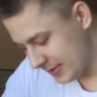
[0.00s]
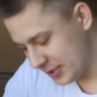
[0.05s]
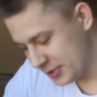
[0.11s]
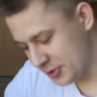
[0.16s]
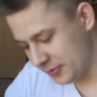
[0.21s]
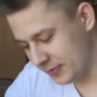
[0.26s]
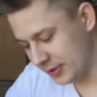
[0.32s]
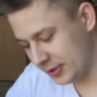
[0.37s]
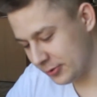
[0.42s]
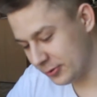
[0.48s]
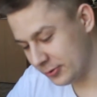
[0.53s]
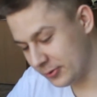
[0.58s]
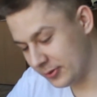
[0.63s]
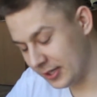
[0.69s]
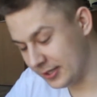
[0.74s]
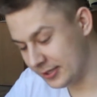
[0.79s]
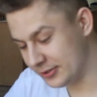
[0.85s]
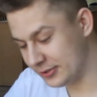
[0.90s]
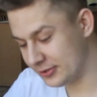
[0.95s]
Człowiek
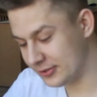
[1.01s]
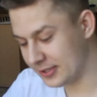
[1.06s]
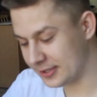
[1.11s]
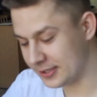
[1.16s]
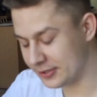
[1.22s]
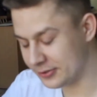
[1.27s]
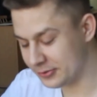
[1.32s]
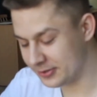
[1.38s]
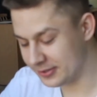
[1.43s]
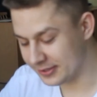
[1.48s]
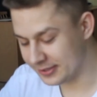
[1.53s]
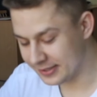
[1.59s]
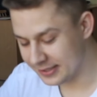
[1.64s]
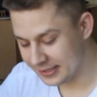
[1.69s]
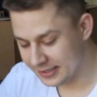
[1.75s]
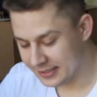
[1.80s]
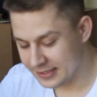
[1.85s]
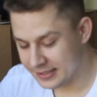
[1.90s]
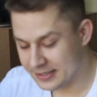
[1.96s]
kulturalny to taki, który
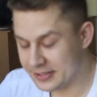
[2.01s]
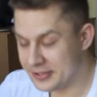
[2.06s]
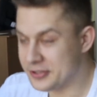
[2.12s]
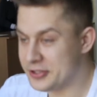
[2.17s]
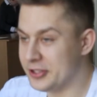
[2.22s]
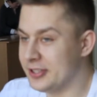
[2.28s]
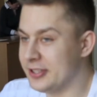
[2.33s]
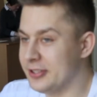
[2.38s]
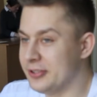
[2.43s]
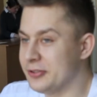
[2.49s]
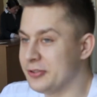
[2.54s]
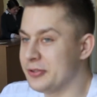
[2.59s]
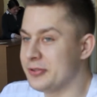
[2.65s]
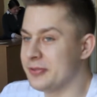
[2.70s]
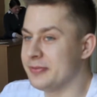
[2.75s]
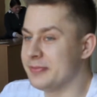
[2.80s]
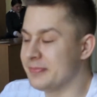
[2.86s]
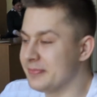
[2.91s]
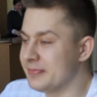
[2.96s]
czyta, no
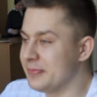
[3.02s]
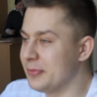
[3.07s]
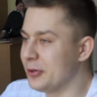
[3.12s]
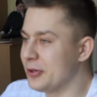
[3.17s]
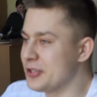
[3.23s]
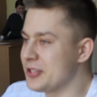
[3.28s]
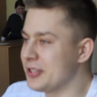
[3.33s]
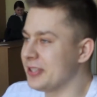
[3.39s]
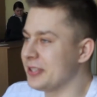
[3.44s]
to mogę się